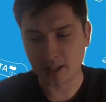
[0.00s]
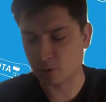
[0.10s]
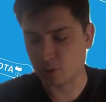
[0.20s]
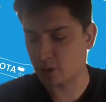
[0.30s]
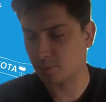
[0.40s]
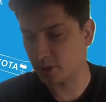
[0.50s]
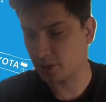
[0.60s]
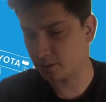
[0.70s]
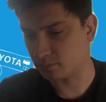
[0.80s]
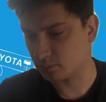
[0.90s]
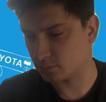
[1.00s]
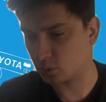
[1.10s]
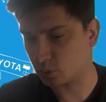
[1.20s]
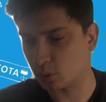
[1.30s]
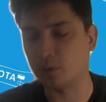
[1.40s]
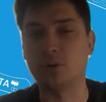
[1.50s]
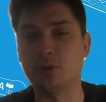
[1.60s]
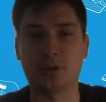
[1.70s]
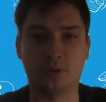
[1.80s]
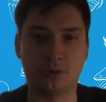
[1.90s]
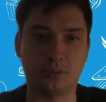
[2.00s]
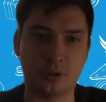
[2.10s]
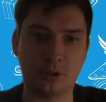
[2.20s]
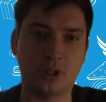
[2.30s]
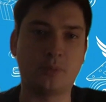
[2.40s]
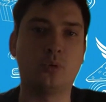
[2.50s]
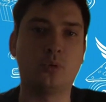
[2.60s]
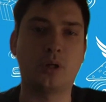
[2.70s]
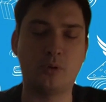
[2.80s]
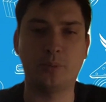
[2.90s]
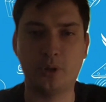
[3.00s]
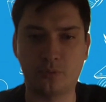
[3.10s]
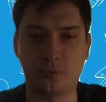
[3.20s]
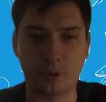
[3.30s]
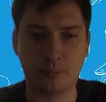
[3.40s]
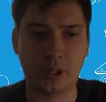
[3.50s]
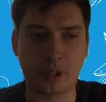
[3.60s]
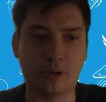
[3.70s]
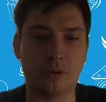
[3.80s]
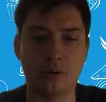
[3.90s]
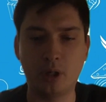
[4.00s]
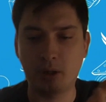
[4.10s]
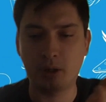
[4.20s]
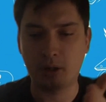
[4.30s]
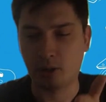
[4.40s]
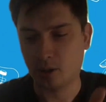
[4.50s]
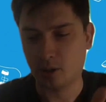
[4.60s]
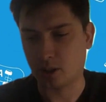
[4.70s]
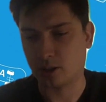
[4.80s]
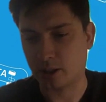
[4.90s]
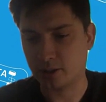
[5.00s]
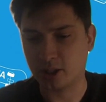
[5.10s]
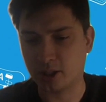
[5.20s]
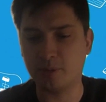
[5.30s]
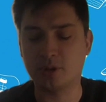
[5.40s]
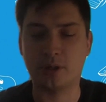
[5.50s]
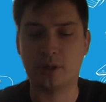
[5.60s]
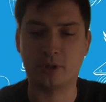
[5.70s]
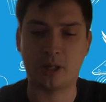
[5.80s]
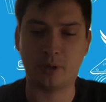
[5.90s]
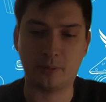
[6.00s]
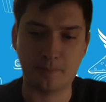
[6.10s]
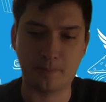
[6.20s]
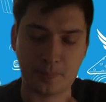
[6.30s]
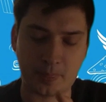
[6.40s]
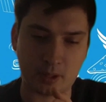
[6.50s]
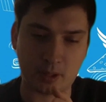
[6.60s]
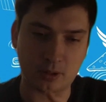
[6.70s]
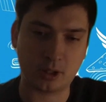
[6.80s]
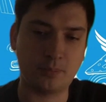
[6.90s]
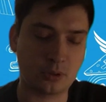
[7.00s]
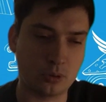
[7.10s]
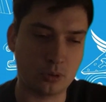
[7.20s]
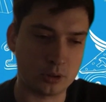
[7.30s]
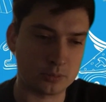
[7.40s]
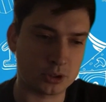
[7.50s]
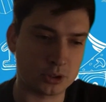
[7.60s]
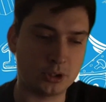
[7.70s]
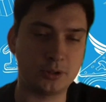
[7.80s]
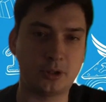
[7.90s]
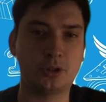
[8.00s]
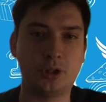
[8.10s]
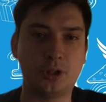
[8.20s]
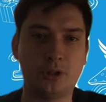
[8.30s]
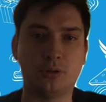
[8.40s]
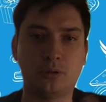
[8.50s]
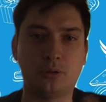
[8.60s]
того, как мы скрупулезно относимся к тому, кого мы берем в компанию, э, как, с какими софтами, а, с каким подходом к жизни, в отношению к